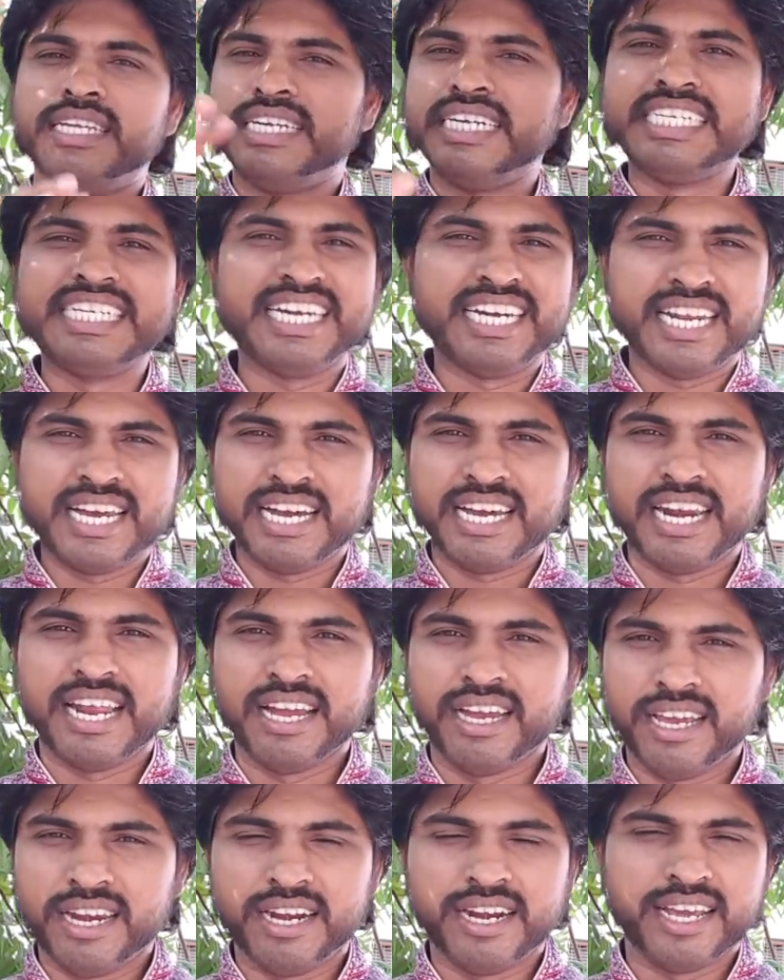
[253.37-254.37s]
ரிட்டையர்ட்
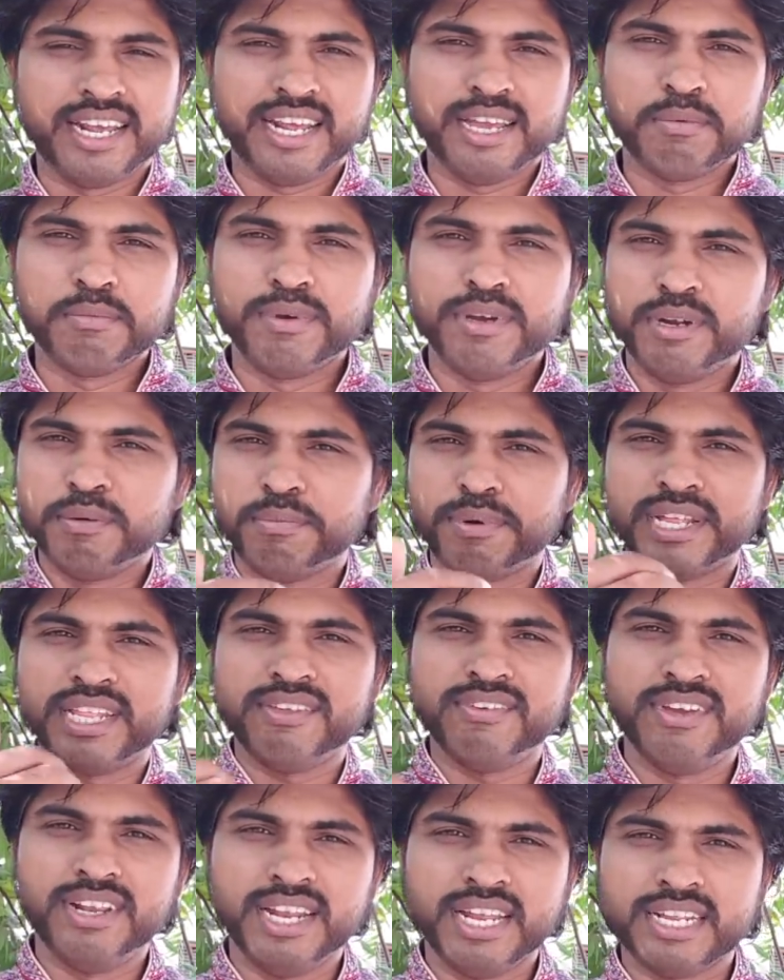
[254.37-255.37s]
ஆகிறாங்கல்ல நிறைய பேர்
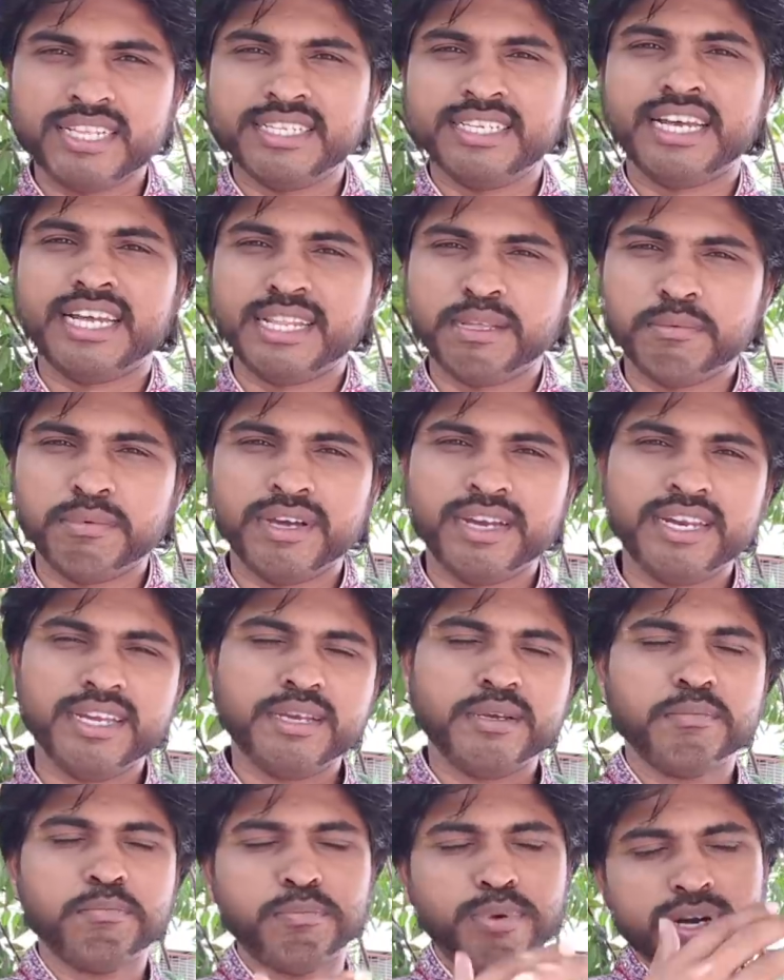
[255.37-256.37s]
பதவியிலேருந்து அந்த மாதிரி
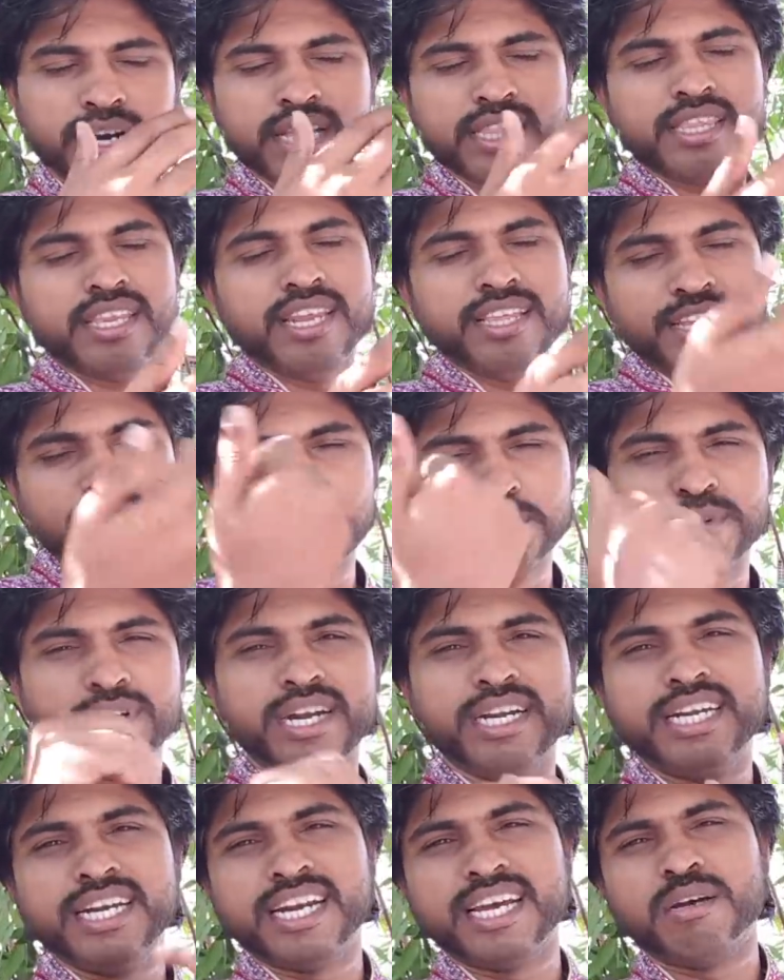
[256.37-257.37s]
பணத்துலேருந்து நம்ம
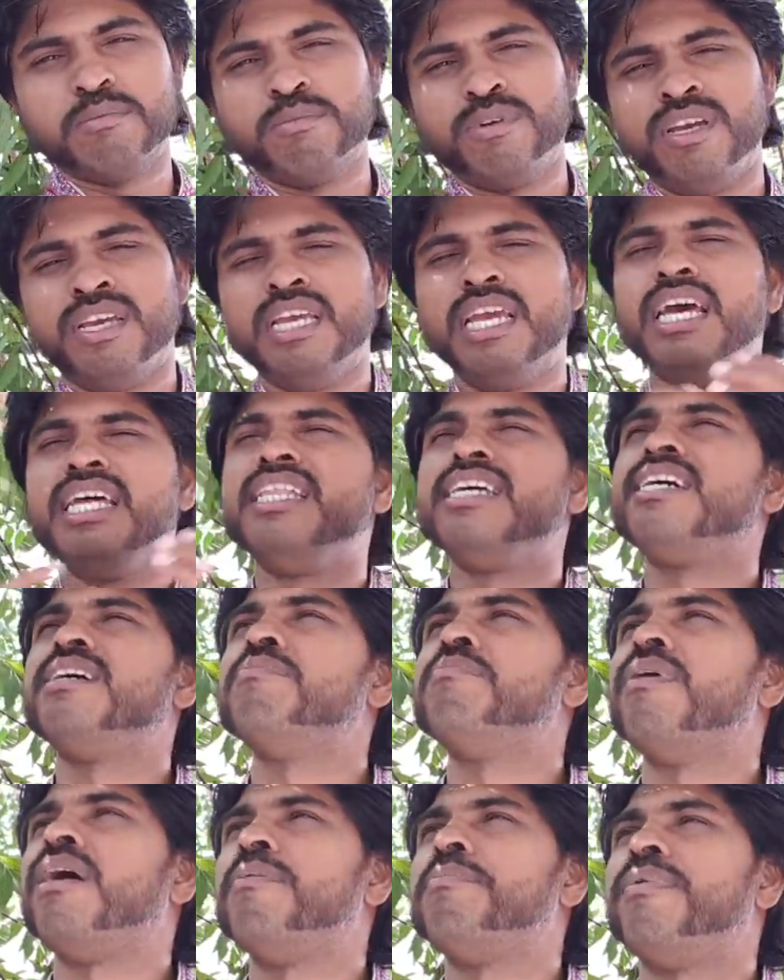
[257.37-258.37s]
ரிட்டையர்ட் ஆக முடியும்
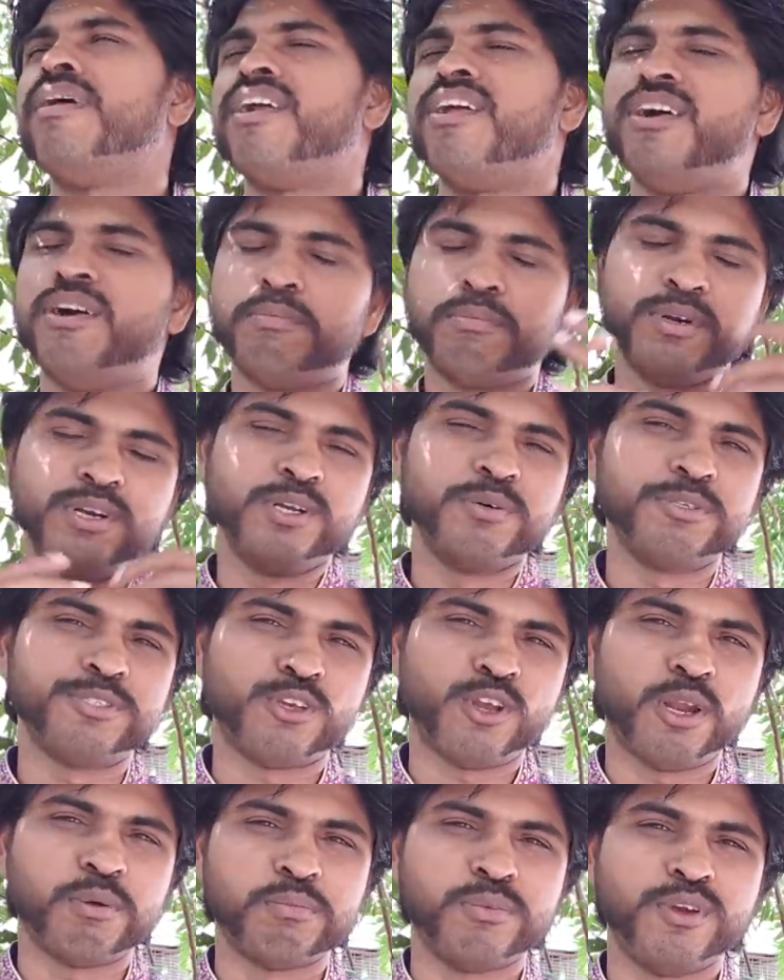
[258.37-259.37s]
எதுக்குப்பா பணம் அப்படின்னு
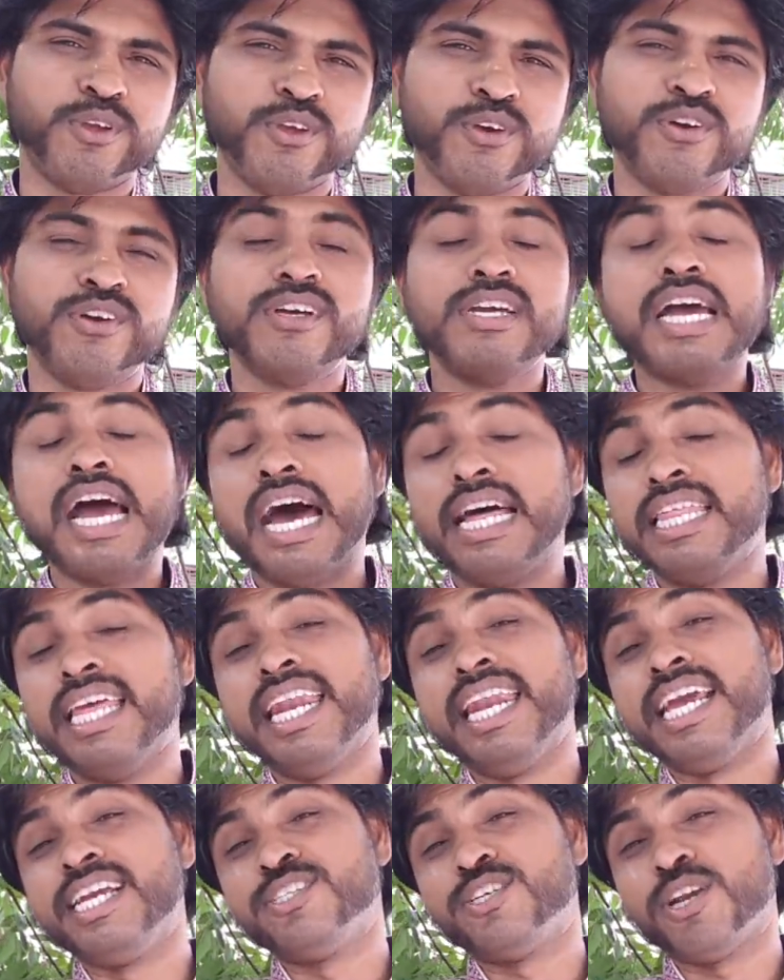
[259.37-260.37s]
சொல்ல முடியும் அது
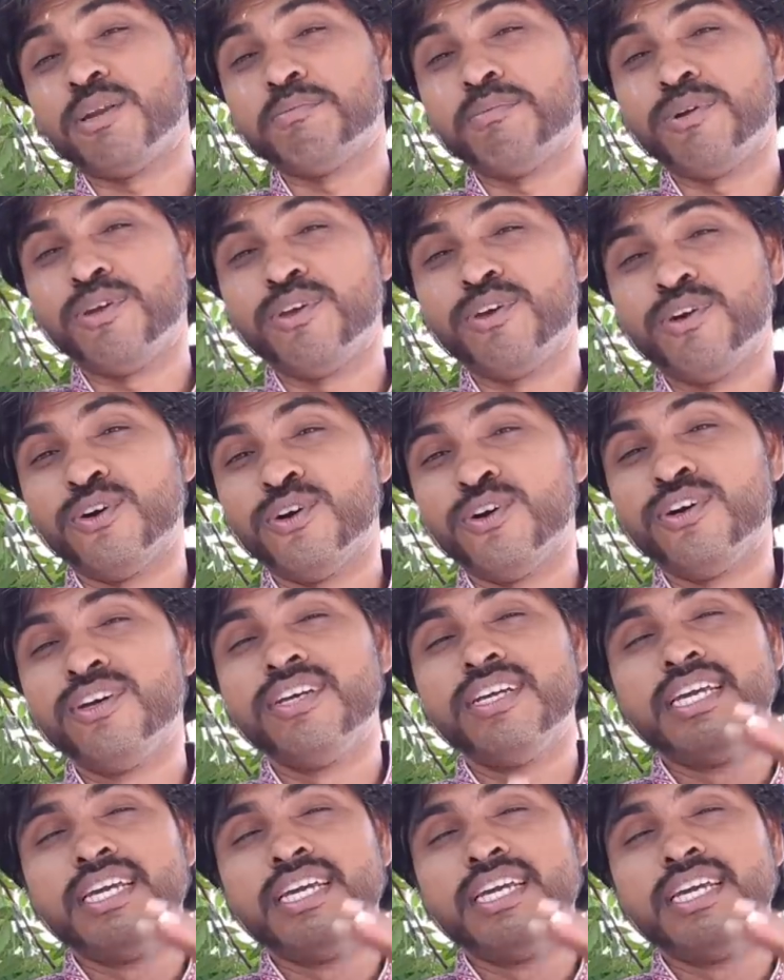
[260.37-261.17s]
என்றைக்கு சொல்ல முடியும்